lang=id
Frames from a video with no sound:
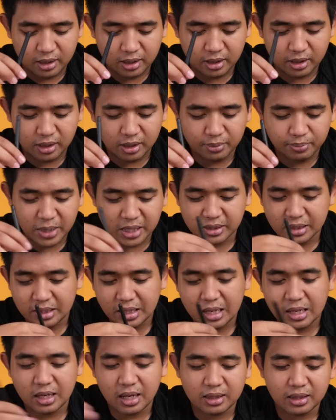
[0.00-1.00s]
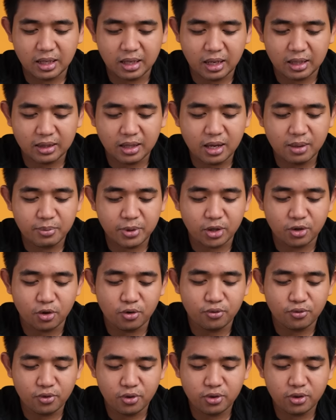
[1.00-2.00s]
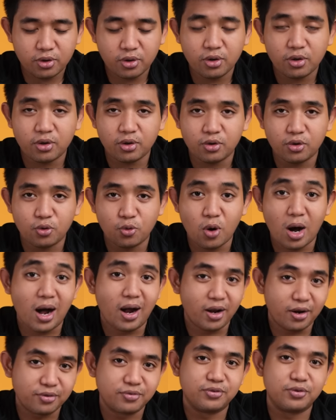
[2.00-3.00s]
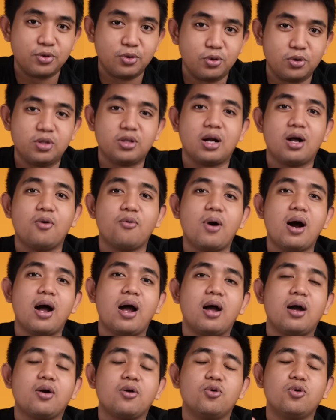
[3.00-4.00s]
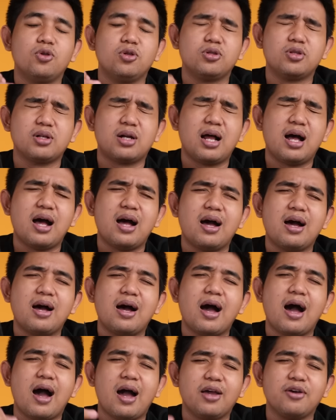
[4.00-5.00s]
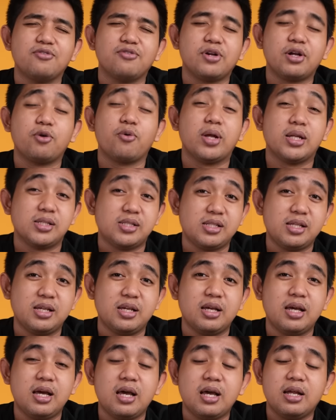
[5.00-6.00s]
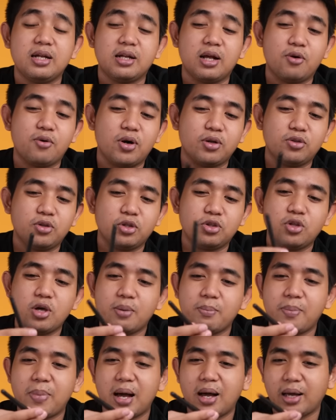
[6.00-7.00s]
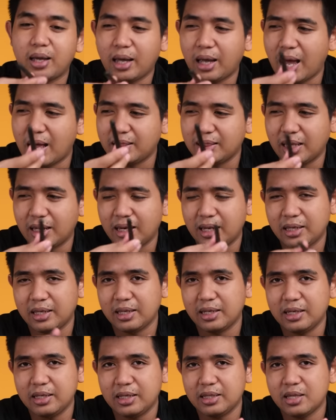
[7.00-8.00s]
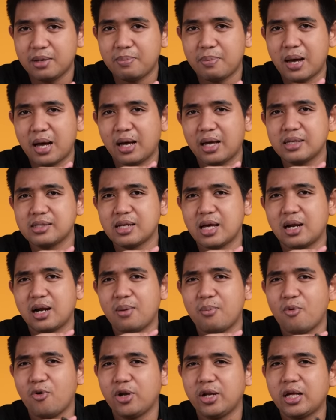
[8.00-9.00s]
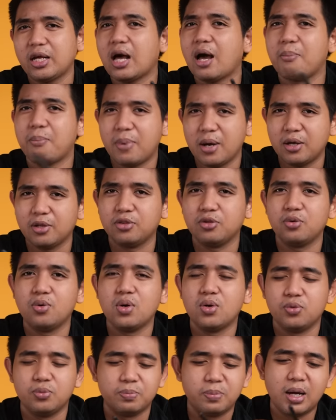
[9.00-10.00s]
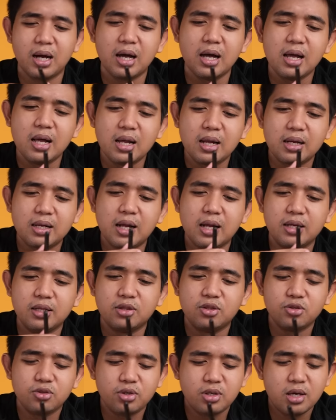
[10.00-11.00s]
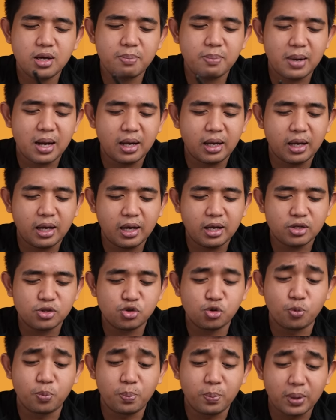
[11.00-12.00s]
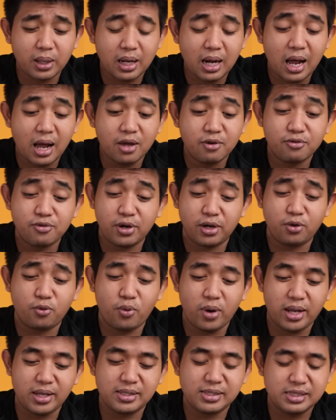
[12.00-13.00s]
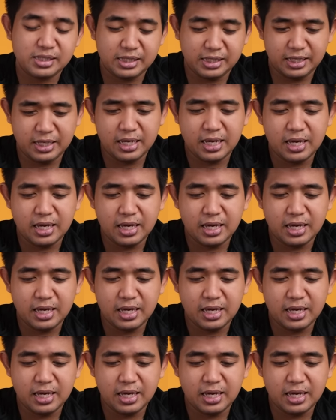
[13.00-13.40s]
Uh, biasanya kan rata-rata mikrofon UHF ultra ultra high frequency Nah waktu itu yang pakai antena gini kita pakai Saramonic apa gitu gue lupa dan itu dia pakai super high frequency